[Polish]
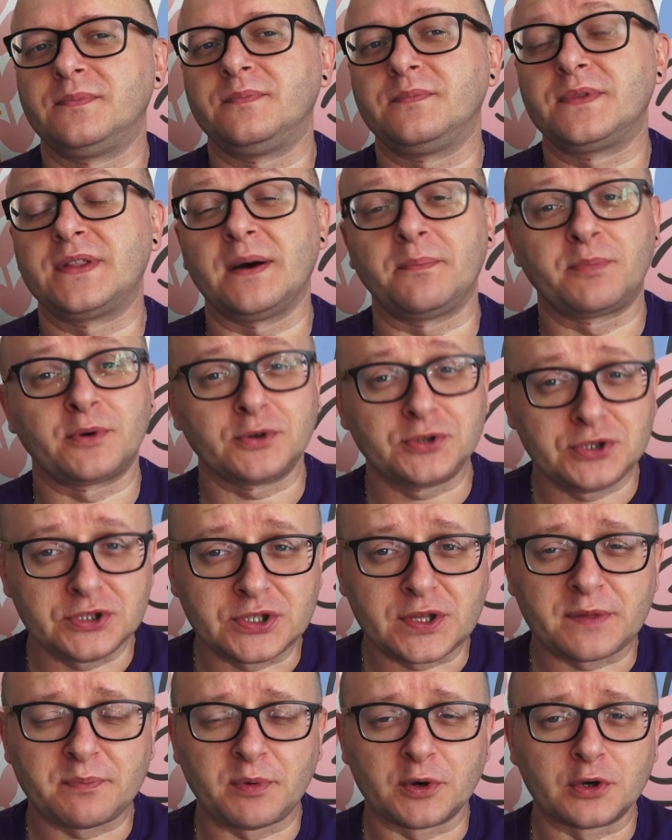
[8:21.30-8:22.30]

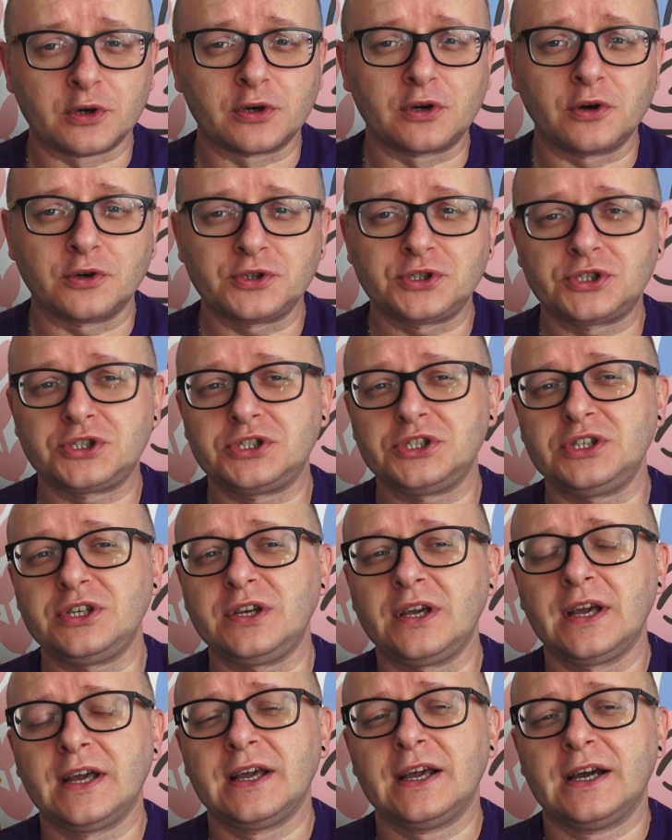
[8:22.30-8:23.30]
zaprosić sporo
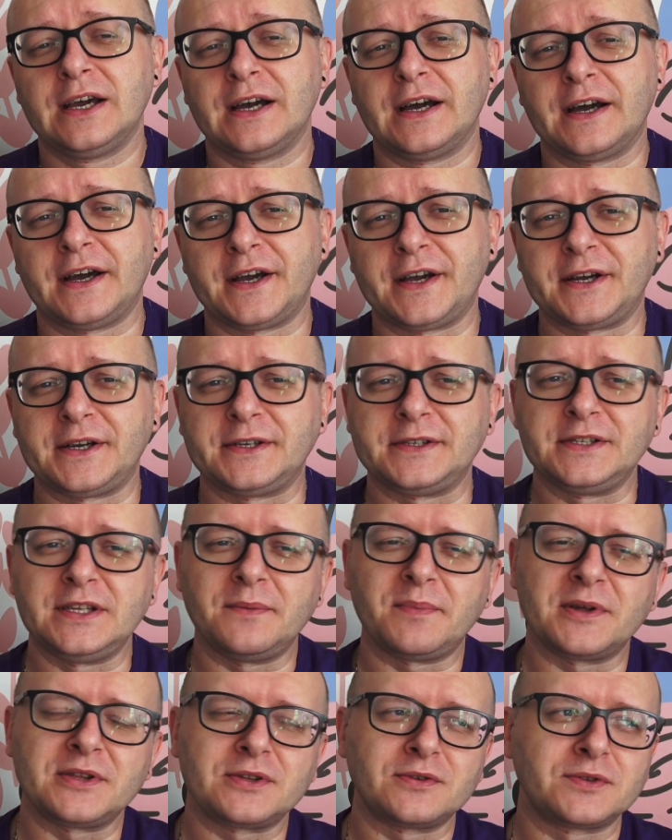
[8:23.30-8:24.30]
gości. E,
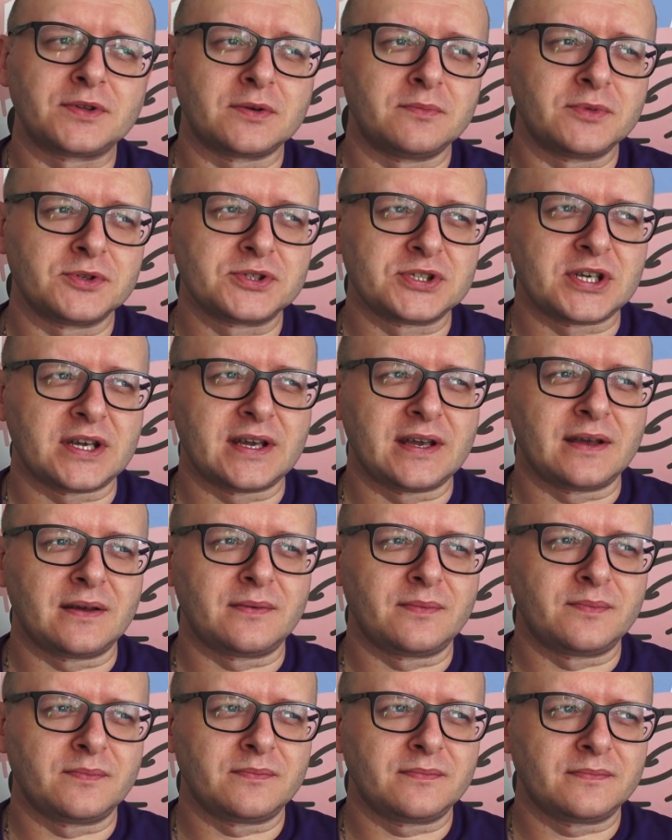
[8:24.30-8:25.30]
nie będą to
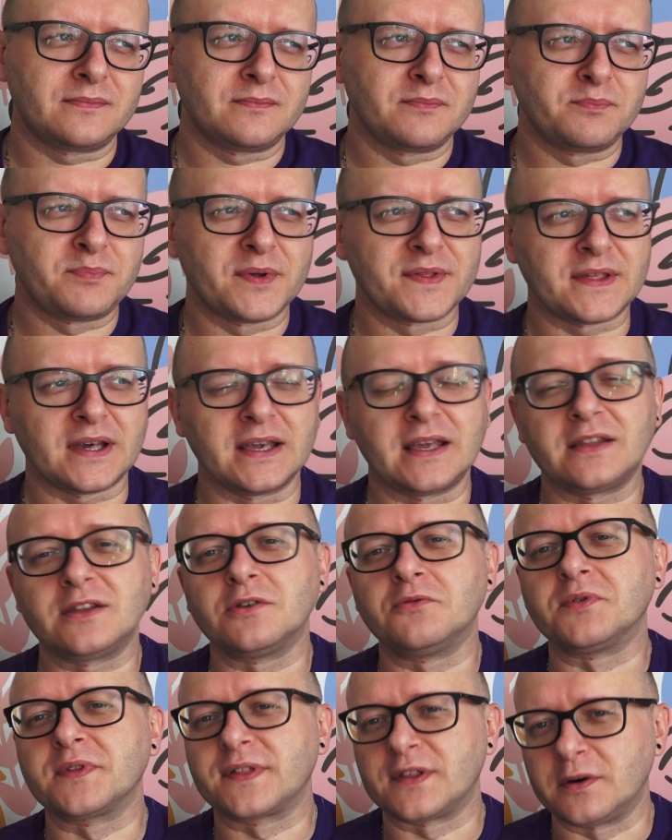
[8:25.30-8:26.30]
może poza
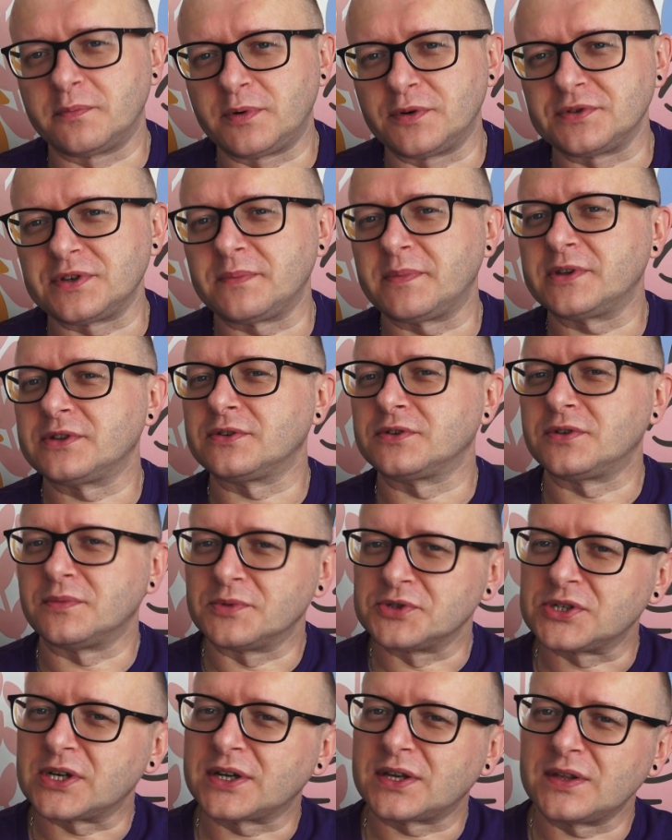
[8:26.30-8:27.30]
jedną osobą, nie będą to
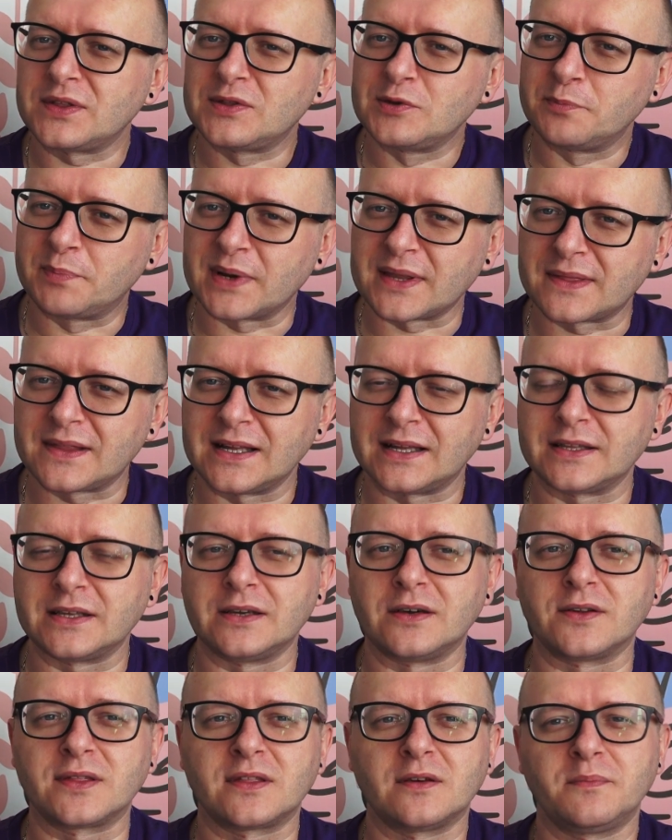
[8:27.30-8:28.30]
może jakieś super
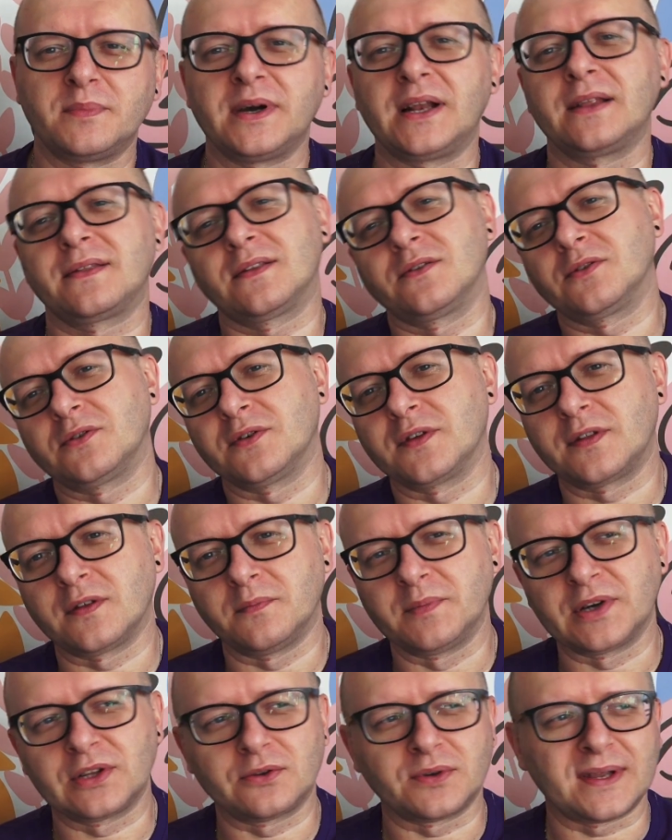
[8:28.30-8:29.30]
znane osoby, ale są to
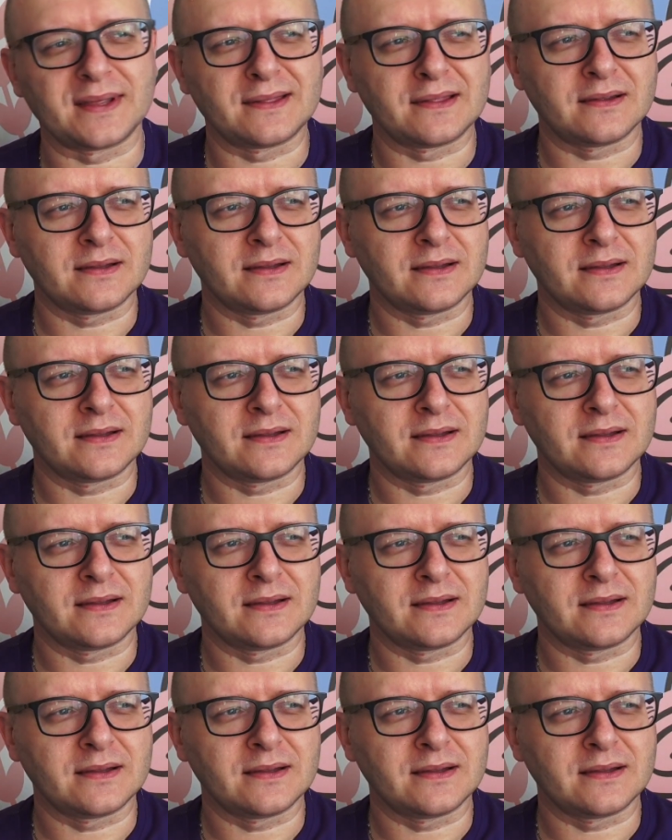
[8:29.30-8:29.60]
osoby, które